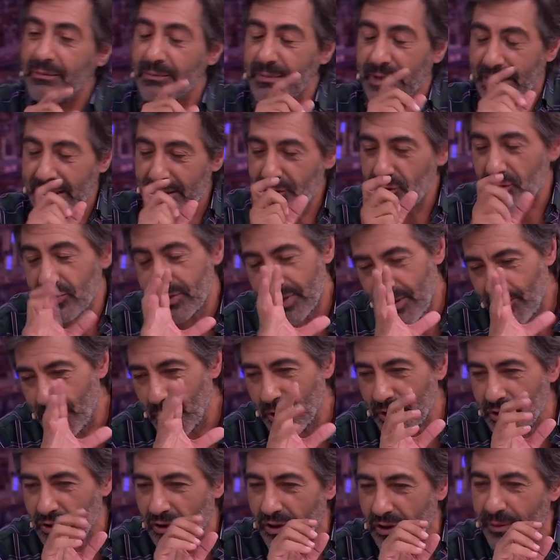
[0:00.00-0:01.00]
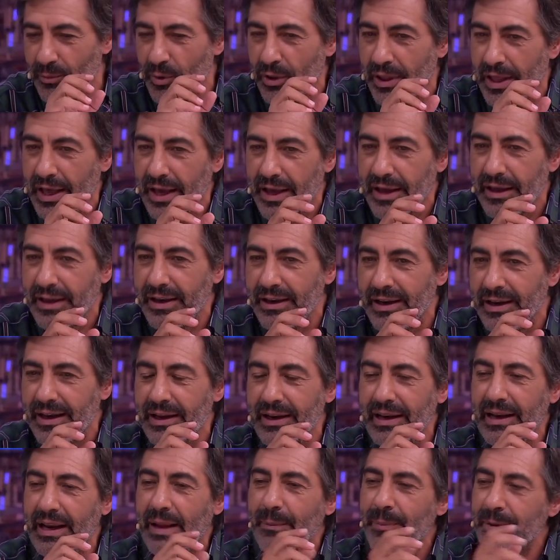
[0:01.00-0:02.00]
esto está un poquito de moda.
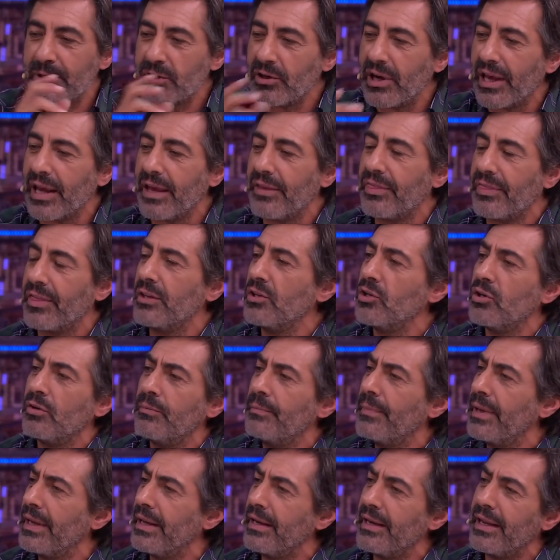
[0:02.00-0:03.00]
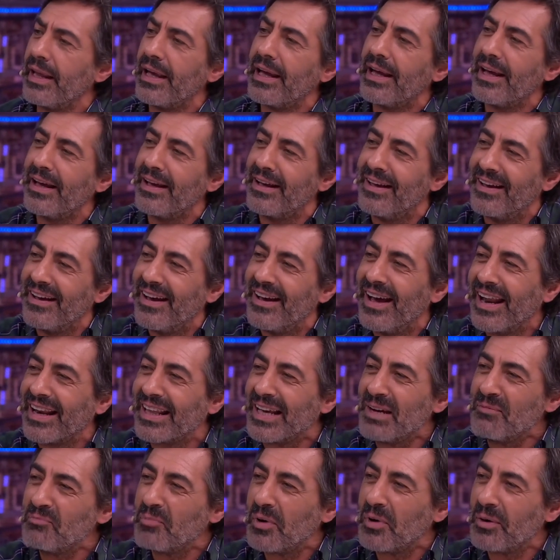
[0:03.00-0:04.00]
Las personas que dicen yo me iría al
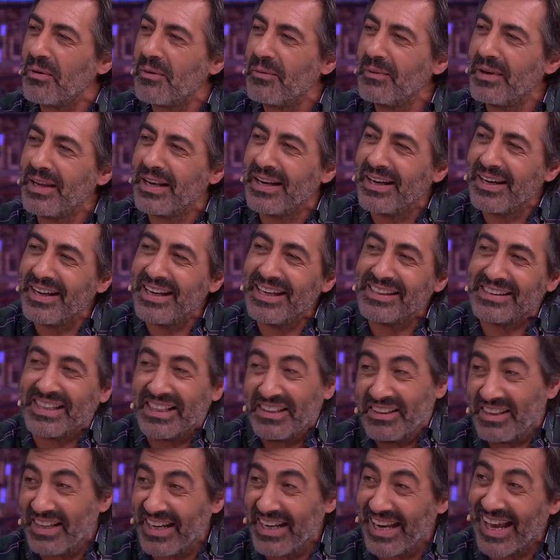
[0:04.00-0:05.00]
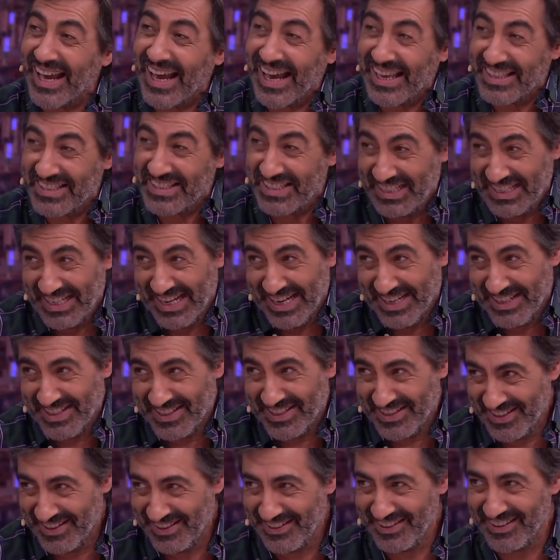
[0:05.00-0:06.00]
campo a vivir y tendría
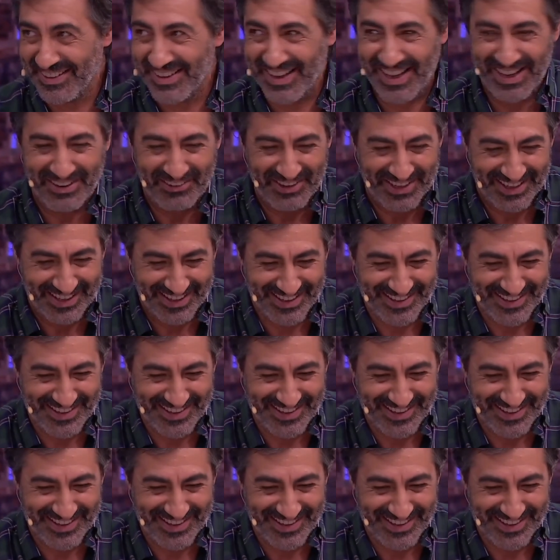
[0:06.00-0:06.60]
gallinas. A ver.